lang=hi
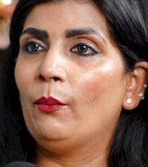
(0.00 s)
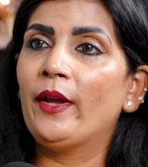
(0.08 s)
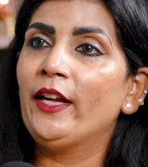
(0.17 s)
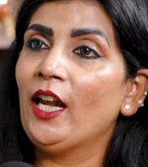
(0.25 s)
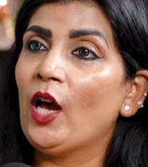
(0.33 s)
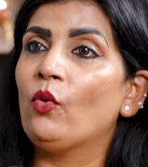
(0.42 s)

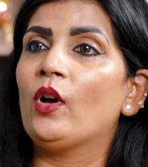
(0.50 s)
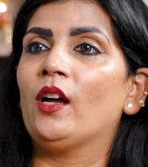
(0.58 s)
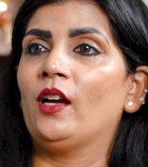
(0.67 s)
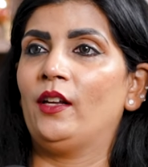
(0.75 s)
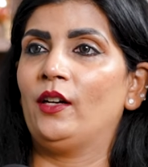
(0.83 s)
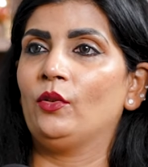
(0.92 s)
महिलाओं का
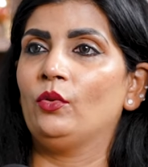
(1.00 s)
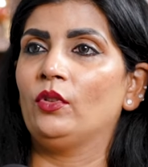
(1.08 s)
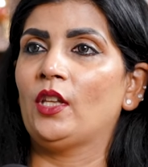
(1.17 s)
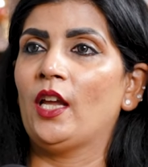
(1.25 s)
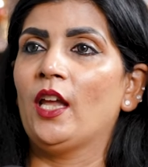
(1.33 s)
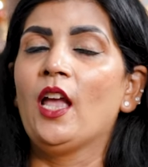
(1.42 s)
कारक
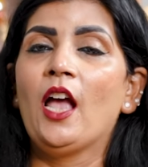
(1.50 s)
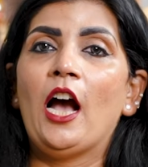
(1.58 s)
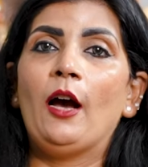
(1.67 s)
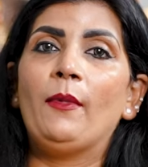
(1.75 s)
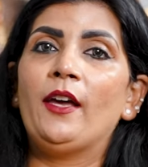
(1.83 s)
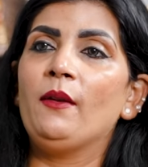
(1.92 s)
होता है
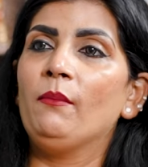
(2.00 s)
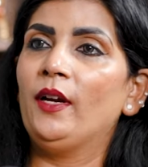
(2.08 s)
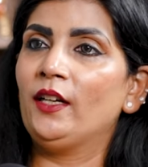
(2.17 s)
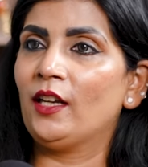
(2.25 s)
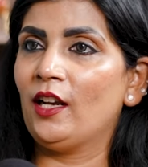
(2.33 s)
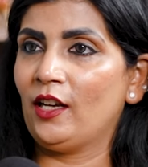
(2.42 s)
हमारे
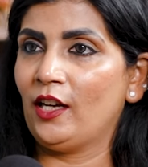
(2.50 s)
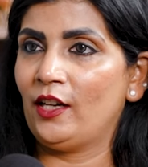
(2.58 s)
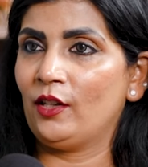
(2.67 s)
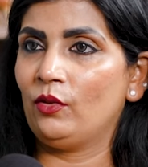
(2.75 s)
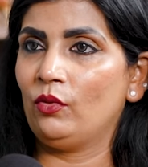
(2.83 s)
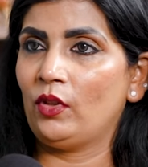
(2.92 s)
मन का
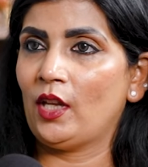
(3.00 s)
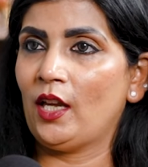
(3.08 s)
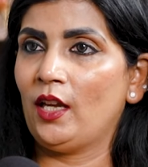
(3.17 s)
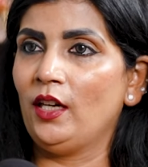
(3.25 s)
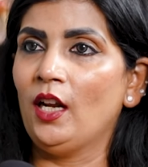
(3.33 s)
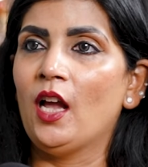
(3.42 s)
कारक होता
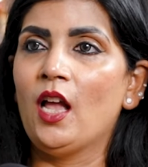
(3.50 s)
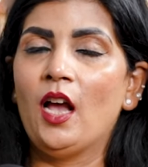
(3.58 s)
है है ना